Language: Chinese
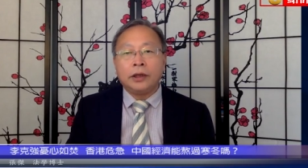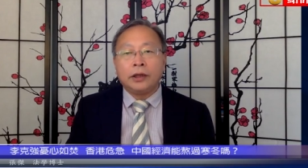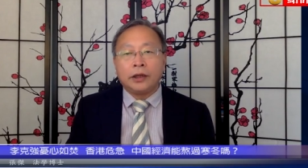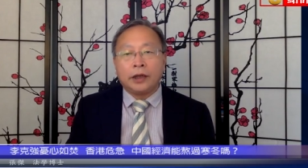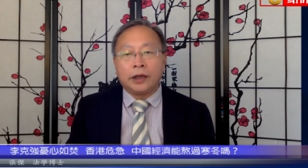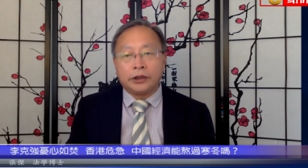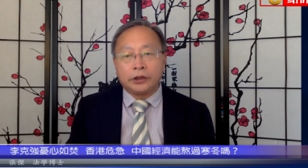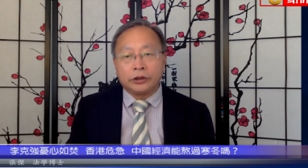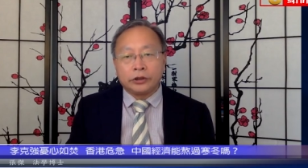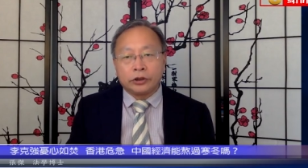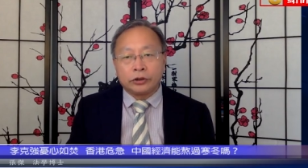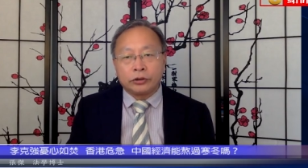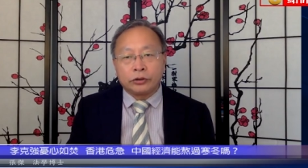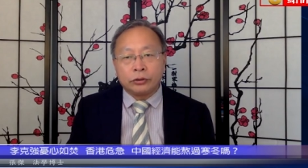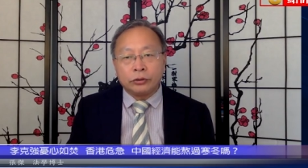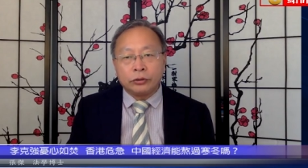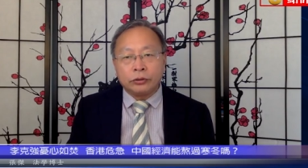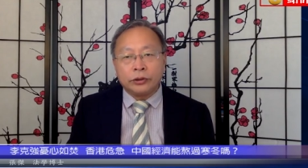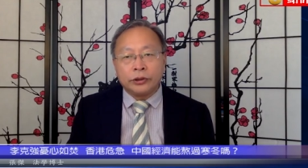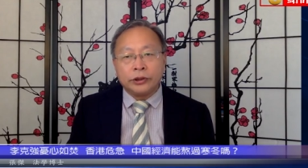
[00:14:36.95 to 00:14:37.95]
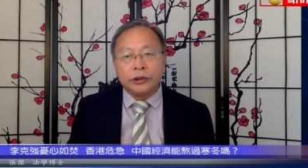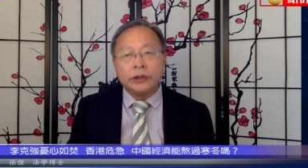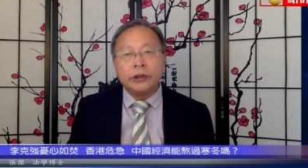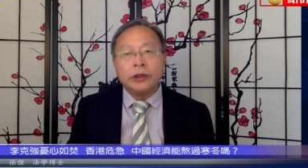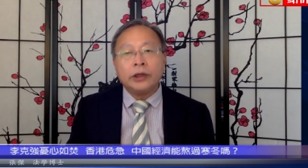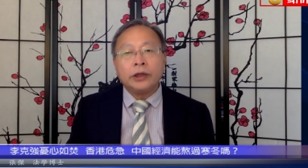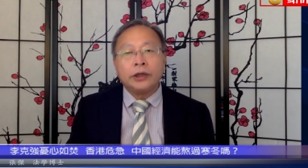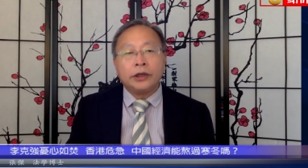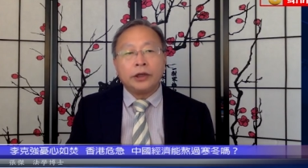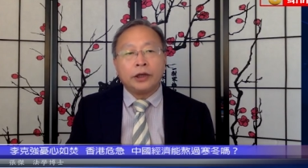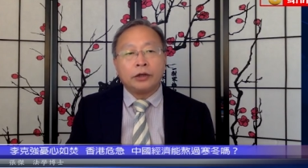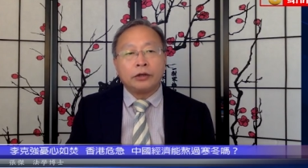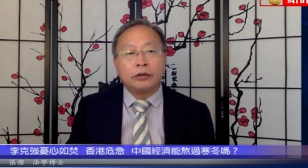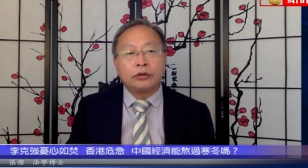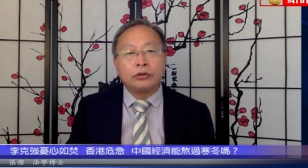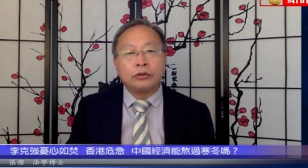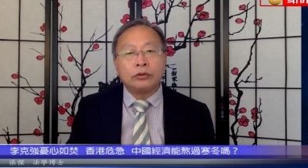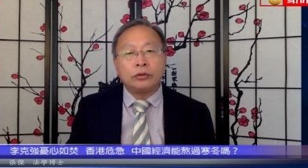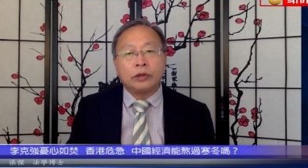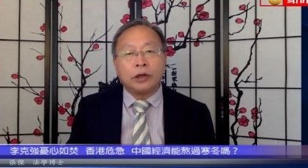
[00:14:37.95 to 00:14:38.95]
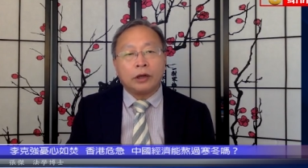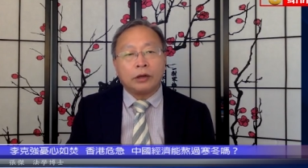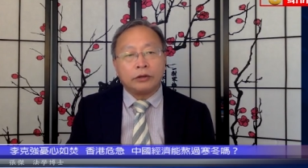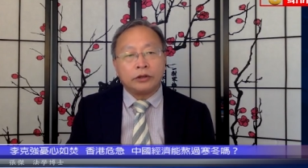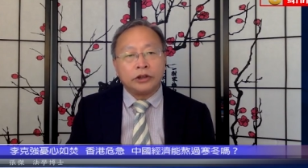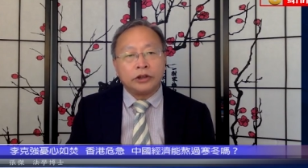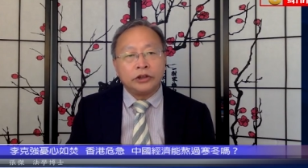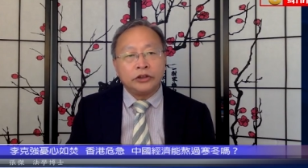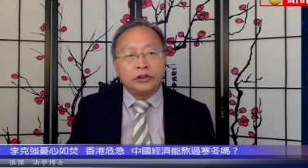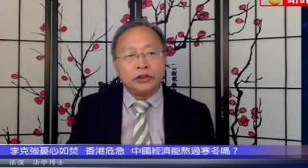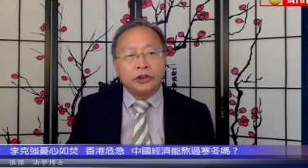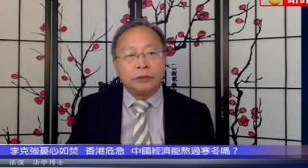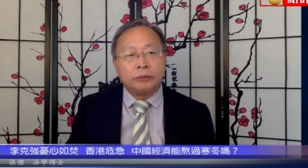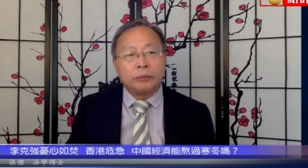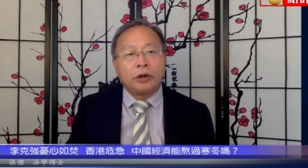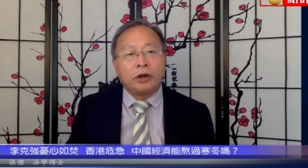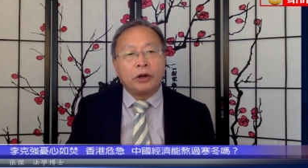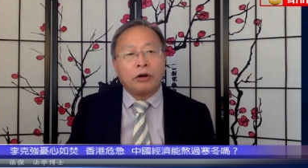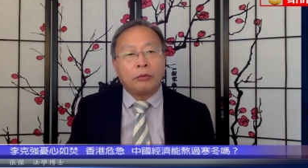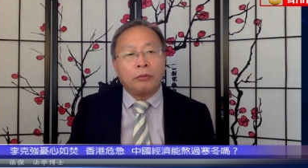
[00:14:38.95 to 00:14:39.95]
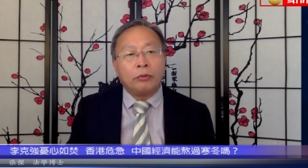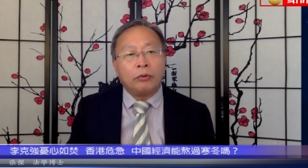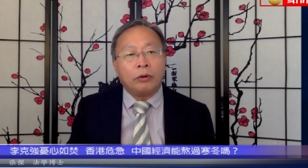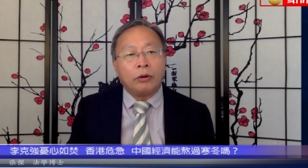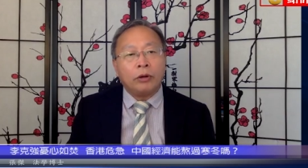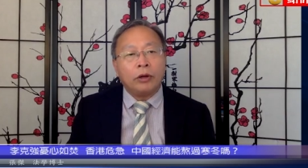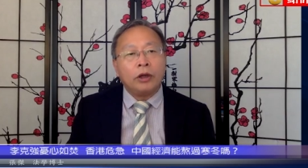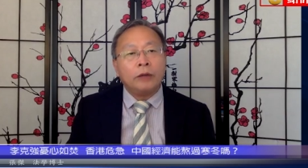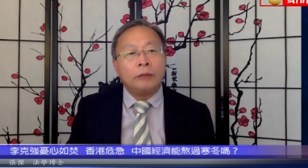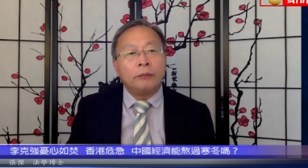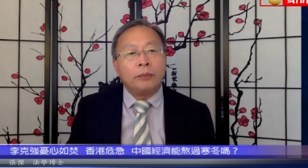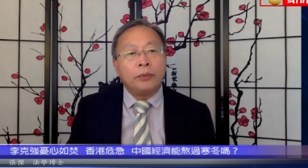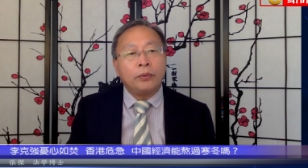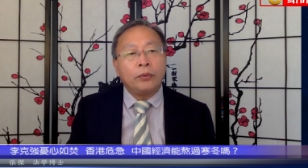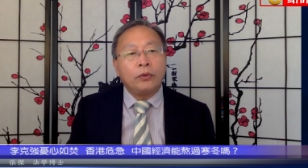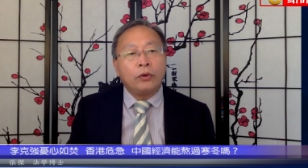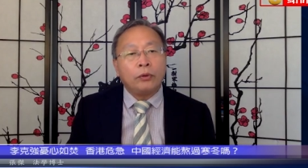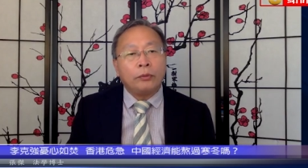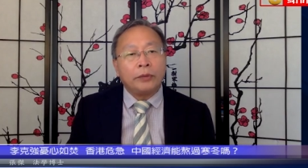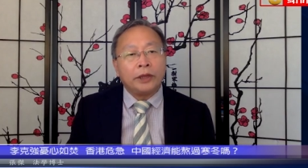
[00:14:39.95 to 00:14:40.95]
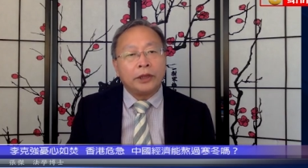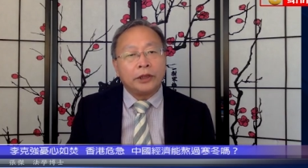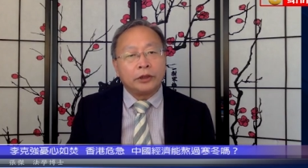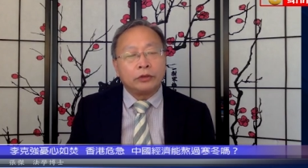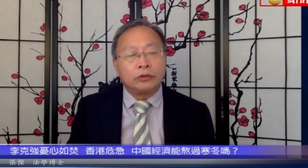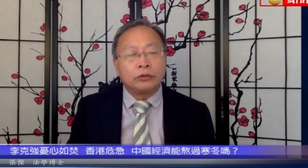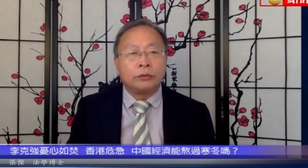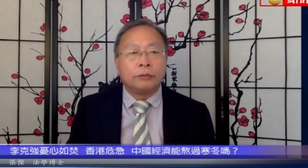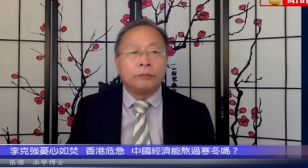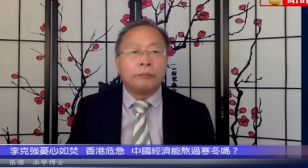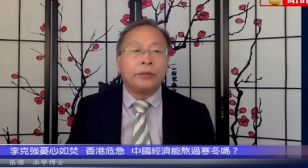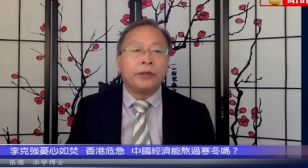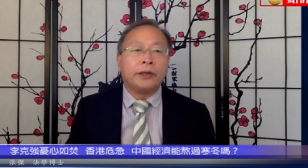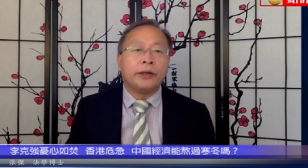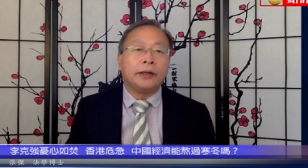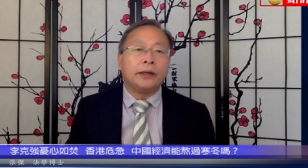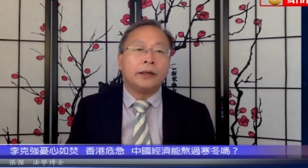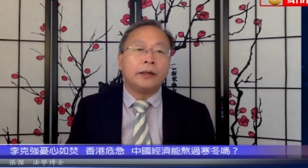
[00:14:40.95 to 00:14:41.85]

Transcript: 那就是中国人要做好经济泡沫破灭的准备了。